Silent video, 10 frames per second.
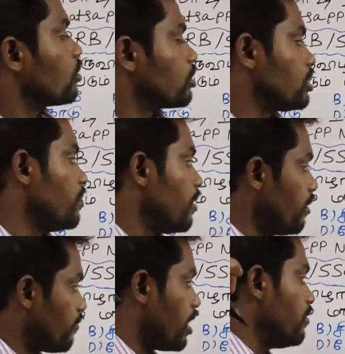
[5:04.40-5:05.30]
கொஸ்டின் நம்பர்
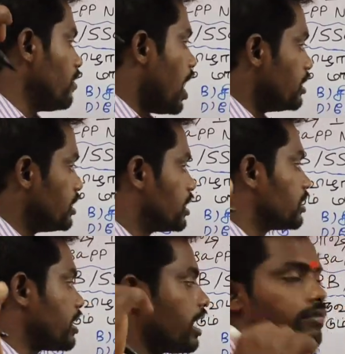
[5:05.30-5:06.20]
ஃபைவ் அஞ்சுக்கு
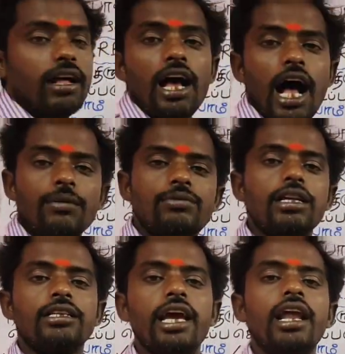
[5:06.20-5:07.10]
சரியான விட
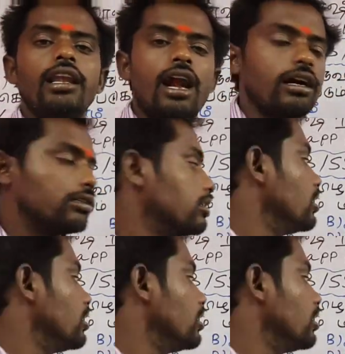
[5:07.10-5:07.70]
ஆப்ஷன் ஏ லடாக்